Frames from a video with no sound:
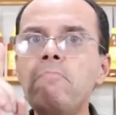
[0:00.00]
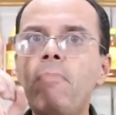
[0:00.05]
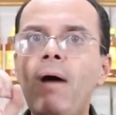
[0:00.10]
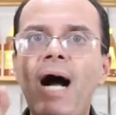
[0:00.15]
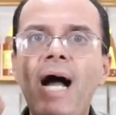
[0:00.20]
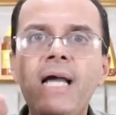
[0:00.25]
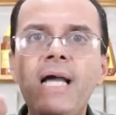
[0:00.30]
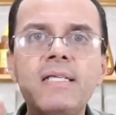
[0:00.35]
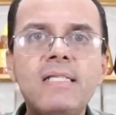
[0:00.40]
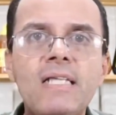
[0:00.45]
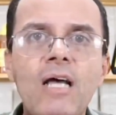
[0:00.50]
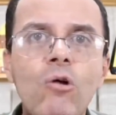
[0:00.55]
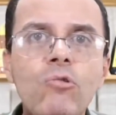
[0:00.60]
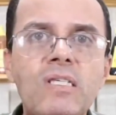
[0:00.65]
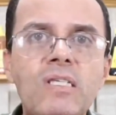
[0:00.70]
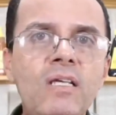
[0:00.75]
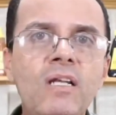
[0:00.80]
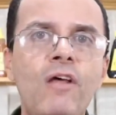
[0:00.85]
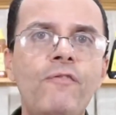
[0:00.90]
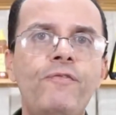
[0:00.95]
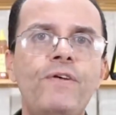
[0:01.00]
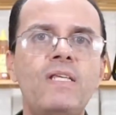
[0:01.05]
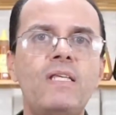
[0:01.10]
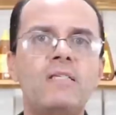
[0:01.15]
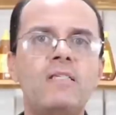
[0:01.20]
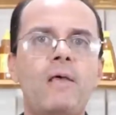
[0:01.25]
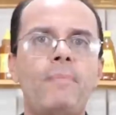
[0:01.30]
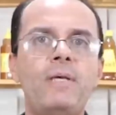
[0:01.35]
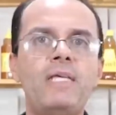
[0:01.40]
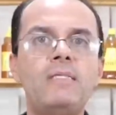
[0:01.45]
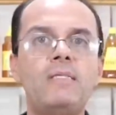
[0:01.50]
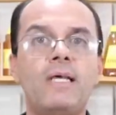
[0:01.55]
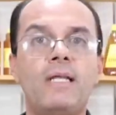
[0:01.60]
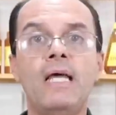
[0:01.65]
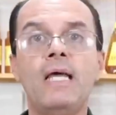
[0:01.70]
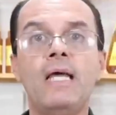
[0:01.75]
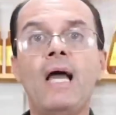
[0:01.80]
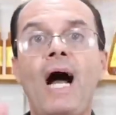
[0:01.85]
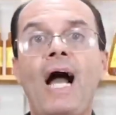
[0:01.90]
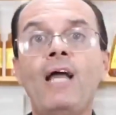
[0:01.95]
mais a usina fez essa
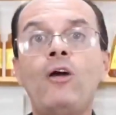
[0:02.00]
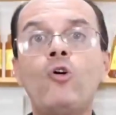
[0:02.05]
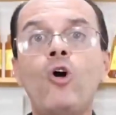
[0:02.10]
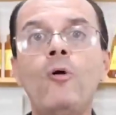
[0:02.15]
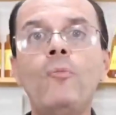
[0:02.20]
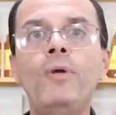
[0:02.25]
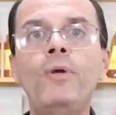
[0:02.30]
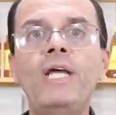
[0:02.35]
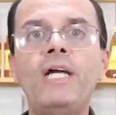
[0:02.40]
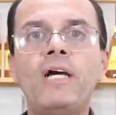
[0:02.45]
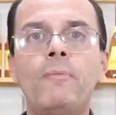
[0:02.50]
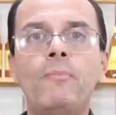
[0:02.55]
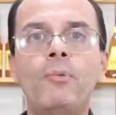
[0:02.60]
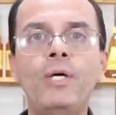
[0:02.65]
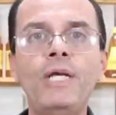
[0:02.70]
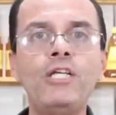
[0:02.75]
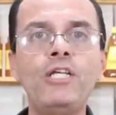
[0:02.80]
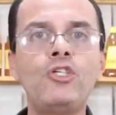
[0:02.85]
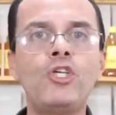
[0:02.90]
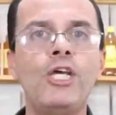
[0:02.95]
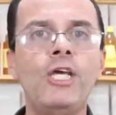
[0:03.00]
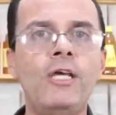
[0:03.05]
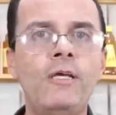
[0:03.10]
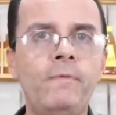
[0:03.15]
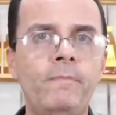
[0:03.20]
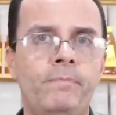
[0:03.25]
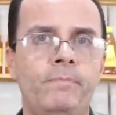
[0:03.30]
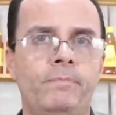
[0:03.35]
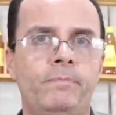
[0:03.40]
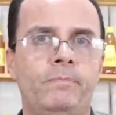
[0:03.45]
besteira. Aí comunica bonitinho.